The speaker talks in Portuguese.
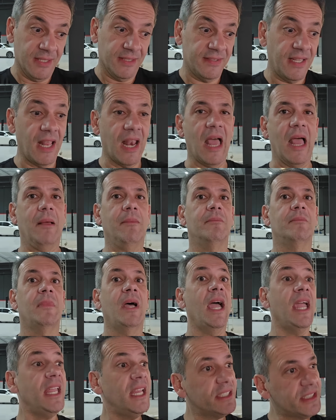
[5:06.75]
sei lá,
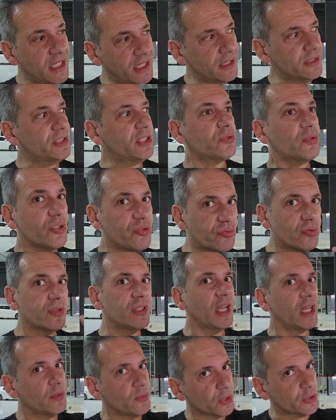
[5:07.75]
aí eu já estou já
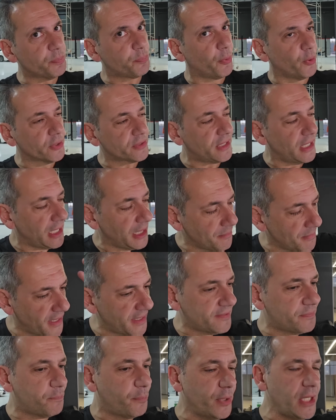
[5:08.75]
estudando outro ponto aí,
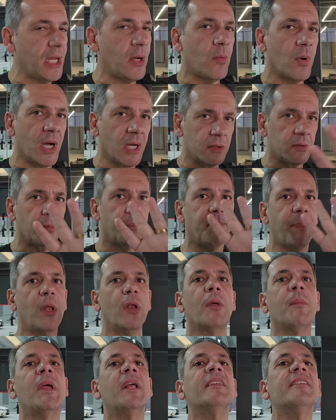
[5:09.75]
mas por enquanto,
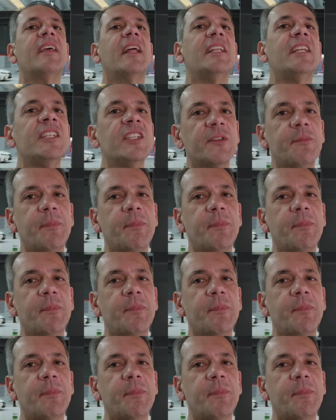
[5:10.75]
pelo menos ali na